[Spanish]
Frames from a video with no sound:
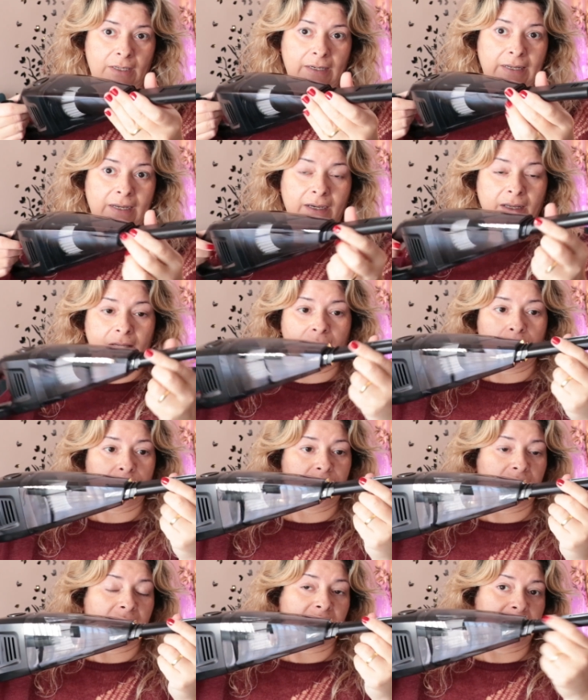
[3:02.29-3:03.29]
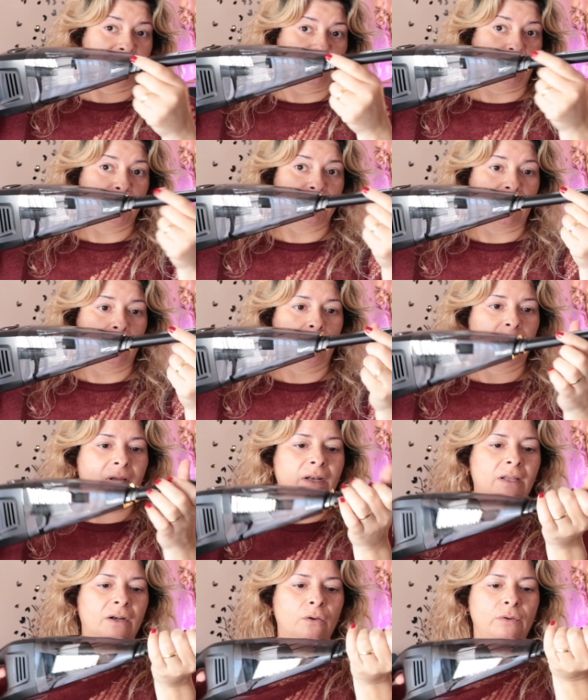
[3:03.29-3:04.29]
lejano, si necesitamos algo más
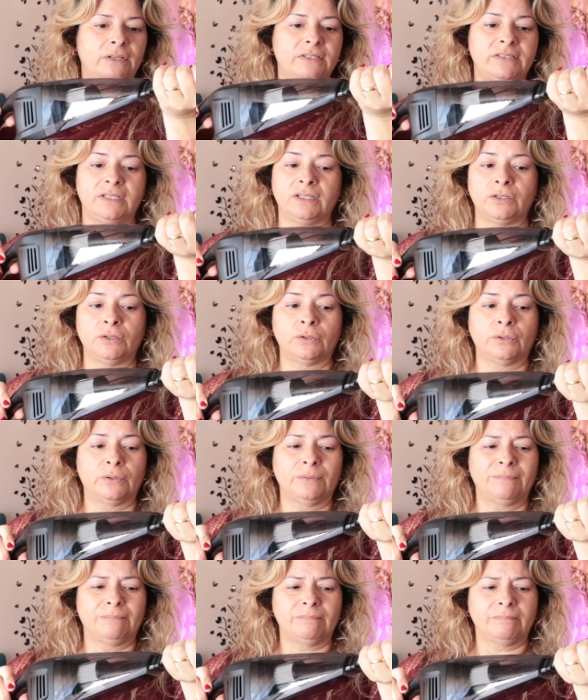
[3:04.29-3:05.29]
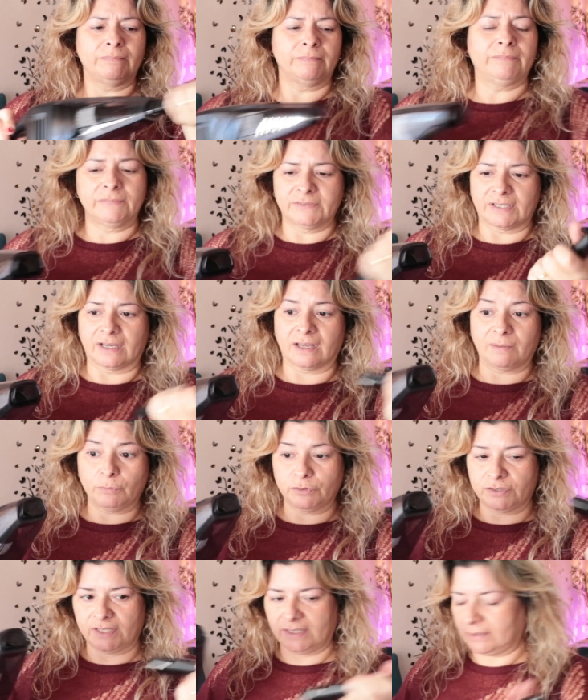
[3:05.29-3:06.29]
largo y si no, sacamos